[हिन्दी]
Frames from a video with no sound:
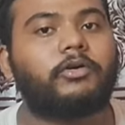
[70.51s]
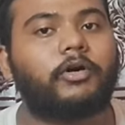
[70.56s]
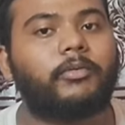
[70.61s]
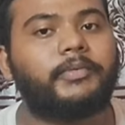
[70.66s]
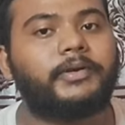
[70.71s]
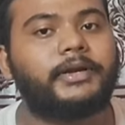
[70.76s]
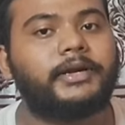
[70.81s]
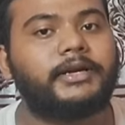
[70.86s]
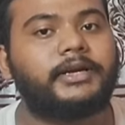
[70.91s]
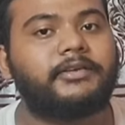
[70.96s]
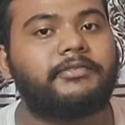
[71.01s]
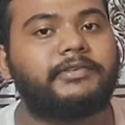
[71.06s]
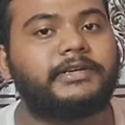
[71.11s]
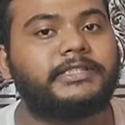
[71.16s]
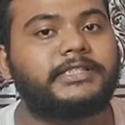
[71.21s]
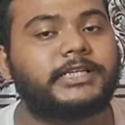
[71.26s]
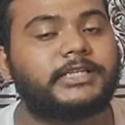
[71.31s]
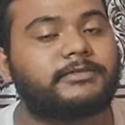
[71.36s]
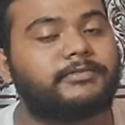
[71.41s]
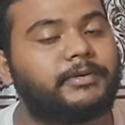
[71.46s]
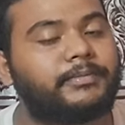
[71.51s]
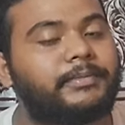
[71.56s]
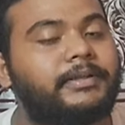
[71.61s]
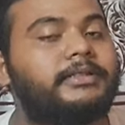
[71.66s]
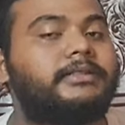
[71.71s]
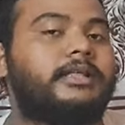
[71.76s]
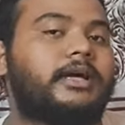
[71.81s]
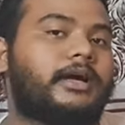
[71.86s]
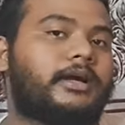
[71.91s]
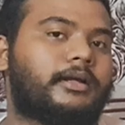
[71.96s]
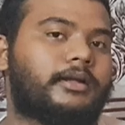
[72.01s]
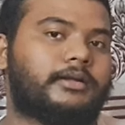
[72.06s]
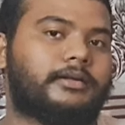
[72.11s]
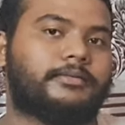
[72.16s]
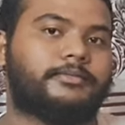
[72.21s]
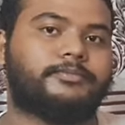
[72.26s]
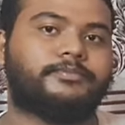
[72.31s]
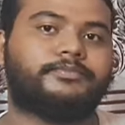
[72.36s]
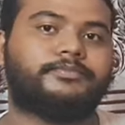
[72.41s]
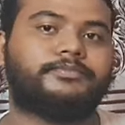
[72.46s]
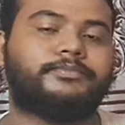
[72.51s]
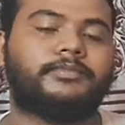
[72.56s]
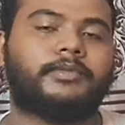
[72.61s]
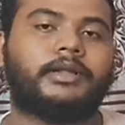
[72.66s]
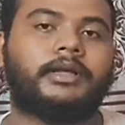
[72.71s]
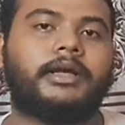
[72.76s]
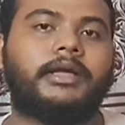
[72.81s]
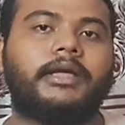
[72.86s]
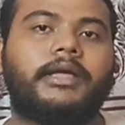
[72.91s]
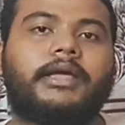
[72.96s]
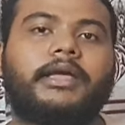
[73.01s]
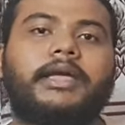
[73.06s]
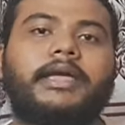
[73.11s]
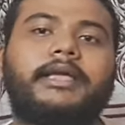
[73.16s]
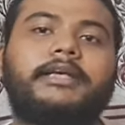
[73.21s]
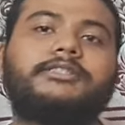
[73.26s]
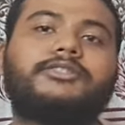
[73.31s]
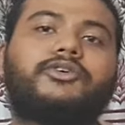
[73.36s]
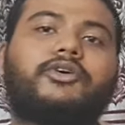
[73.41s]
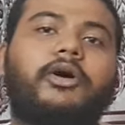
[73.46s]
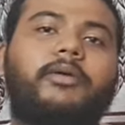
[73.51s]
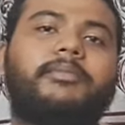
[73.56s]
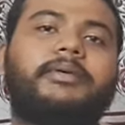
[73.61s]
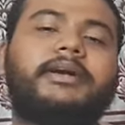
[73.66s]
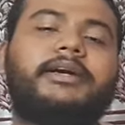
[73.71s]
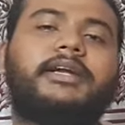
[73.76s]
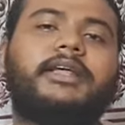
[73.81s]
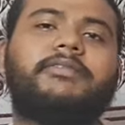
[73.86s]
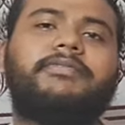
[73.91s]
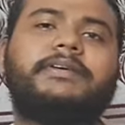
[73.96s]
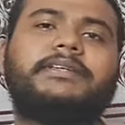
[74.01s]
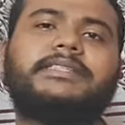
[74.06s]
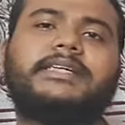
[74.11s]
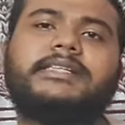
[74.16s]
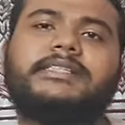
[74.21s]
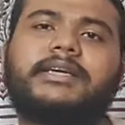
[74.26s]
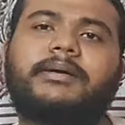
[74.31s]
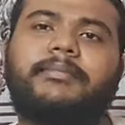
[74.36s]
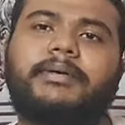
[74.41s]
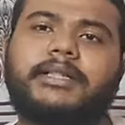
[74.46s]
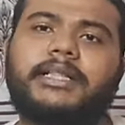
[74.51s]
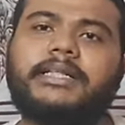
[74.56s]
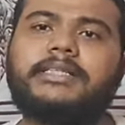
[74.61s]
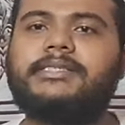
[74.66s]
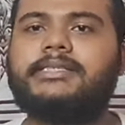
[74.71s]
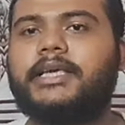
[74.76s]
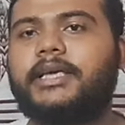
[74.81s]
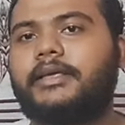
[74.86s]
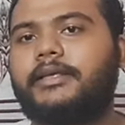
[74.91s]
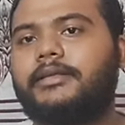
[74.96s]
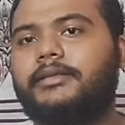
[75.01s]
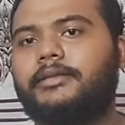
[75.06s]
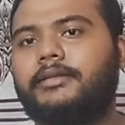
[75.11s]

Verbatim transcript: कम्युनिटी फीचर्स भी मिलता है इस कम्युनिटी फीचर्स के मदद से